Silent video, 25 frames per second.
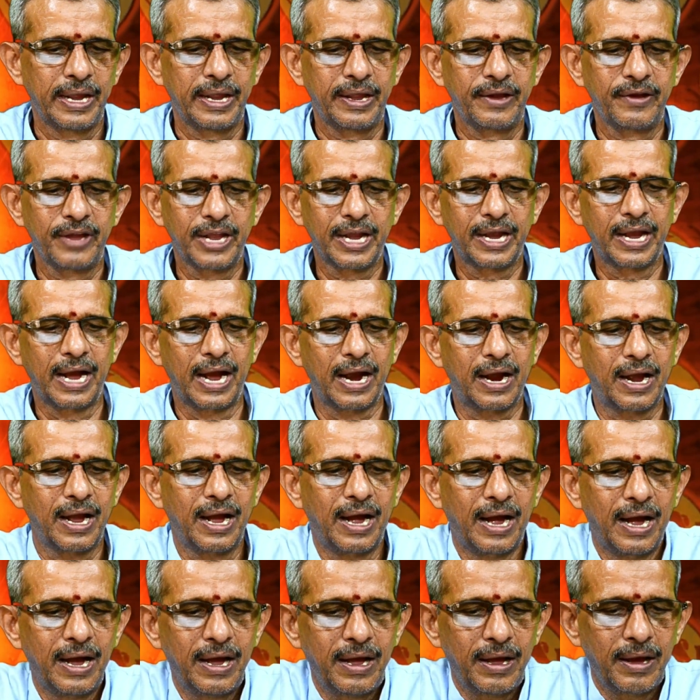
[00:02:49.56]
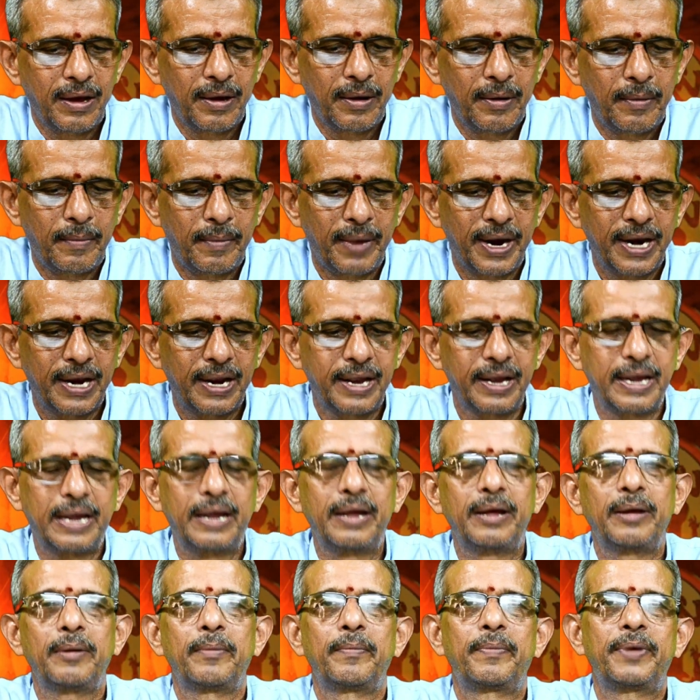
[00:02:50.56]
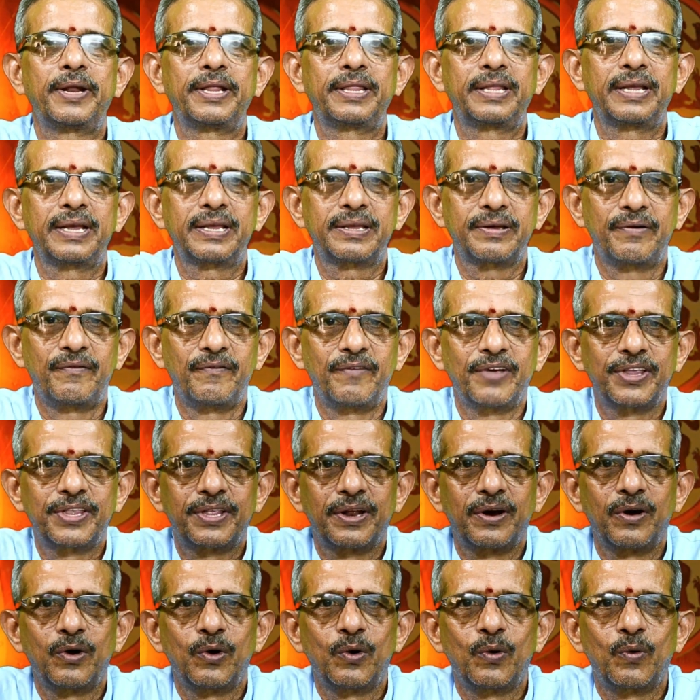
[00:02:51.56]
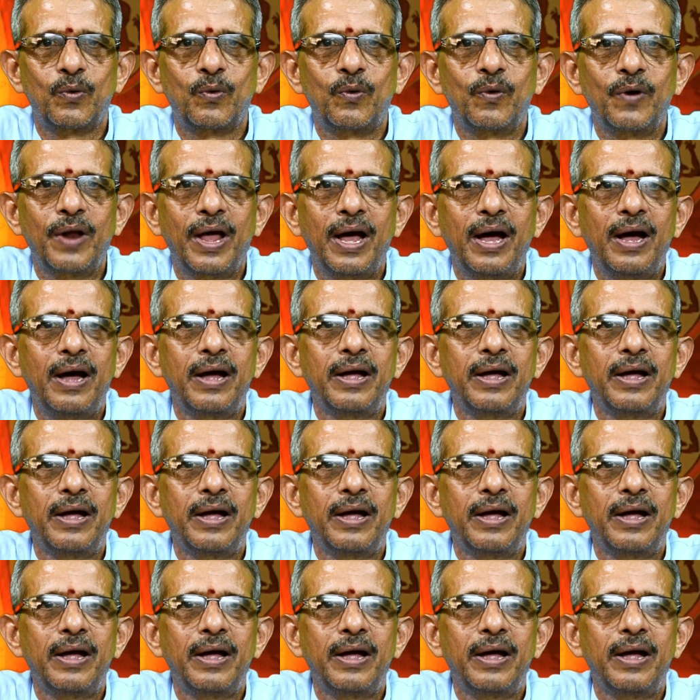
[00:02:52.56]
ఇవి గాక మనకి ప్రతి సంవత్సరంలో కూడా